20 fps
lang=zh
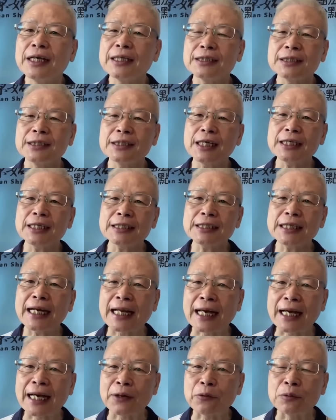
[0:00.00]
那接
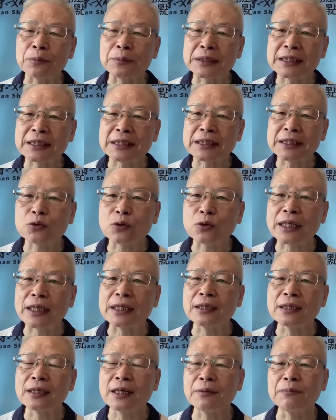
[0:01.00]
下来我们这一
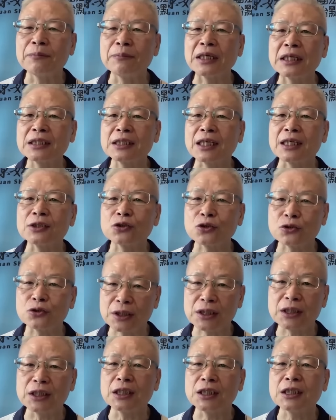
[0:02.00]
段很明显
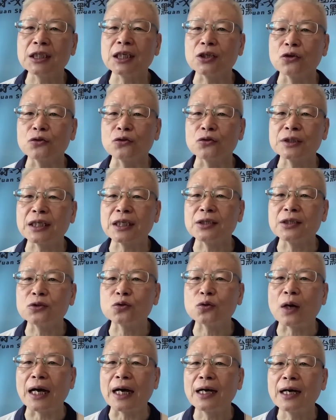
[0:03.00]
就是一定有
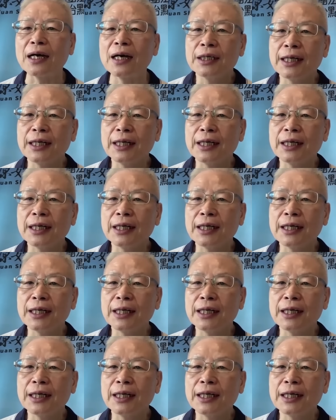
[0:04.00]
症状。